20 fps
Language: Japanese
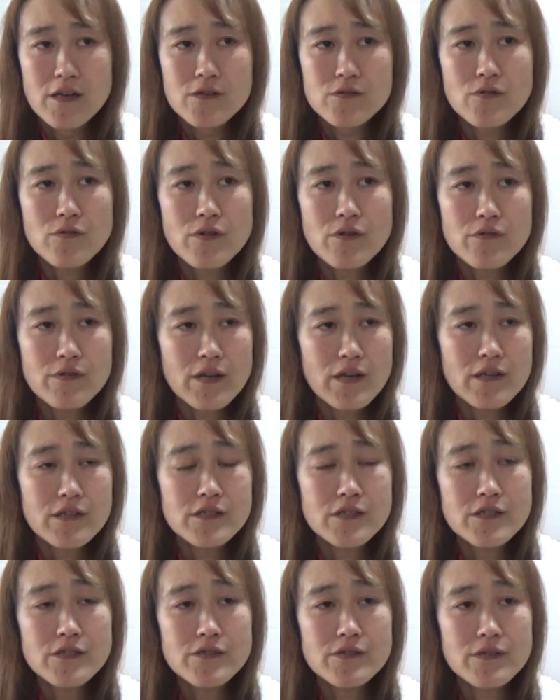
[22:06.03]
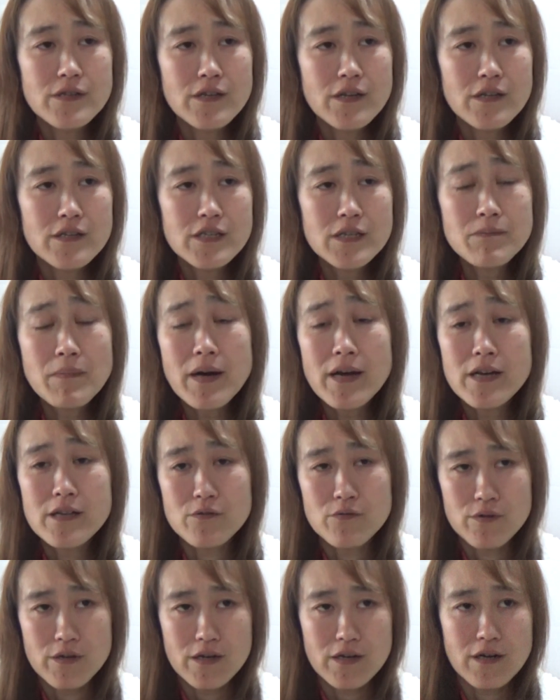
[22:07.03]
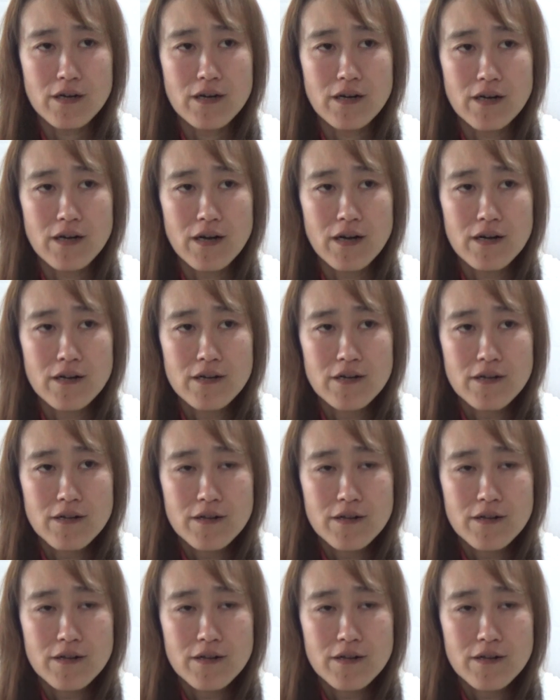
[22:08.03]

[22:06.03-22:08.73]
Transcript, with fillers: それをね、2, 2万円の中から、